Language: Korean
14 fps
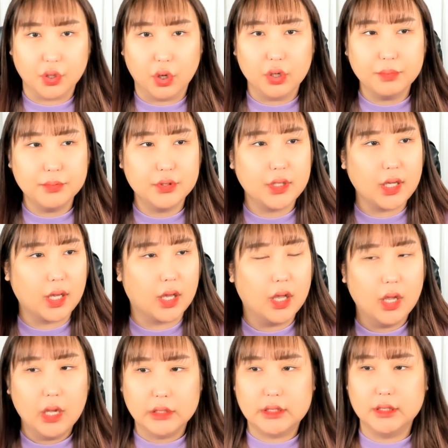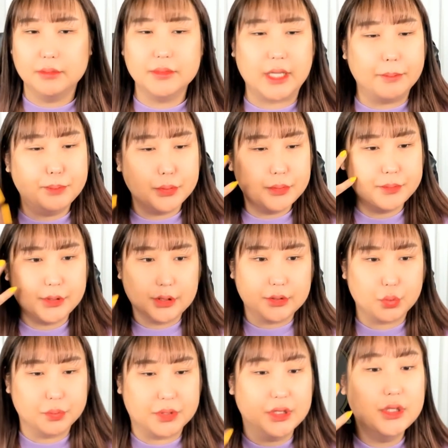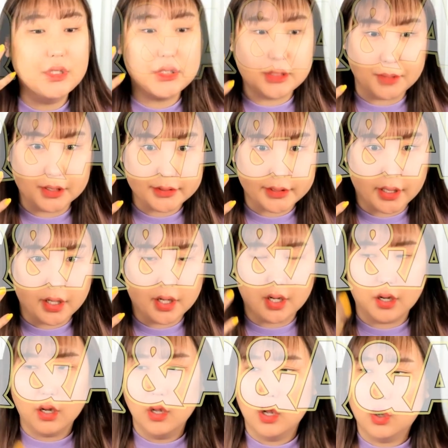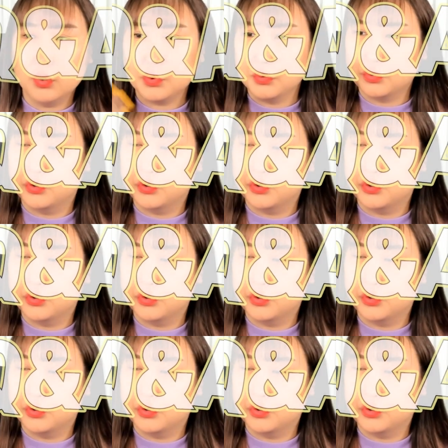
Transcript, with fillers: 여러분들이 지금 제품을 좀 들으시면서 좀